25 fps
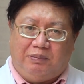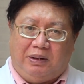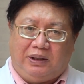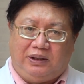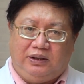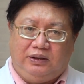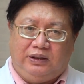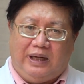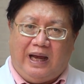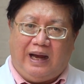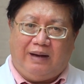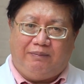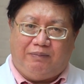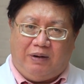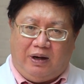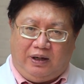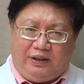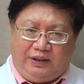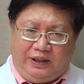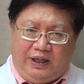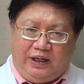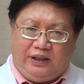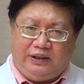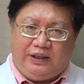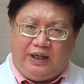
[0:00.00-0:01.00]
bệnh đa
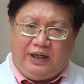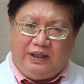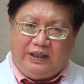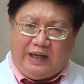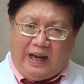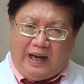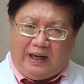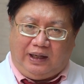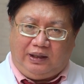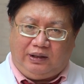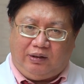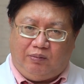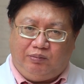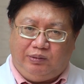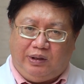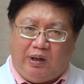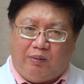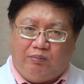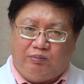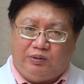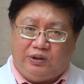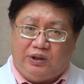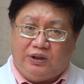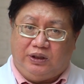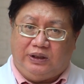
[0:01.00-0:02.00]
phần diễn tiến nặng trong
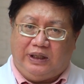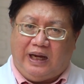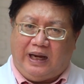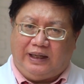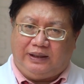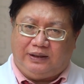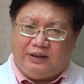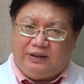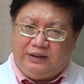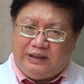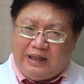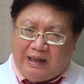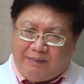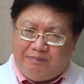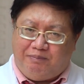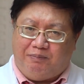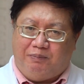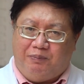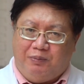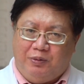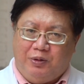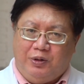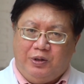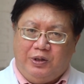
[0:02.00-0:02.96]
vòng từ ngày thứ năm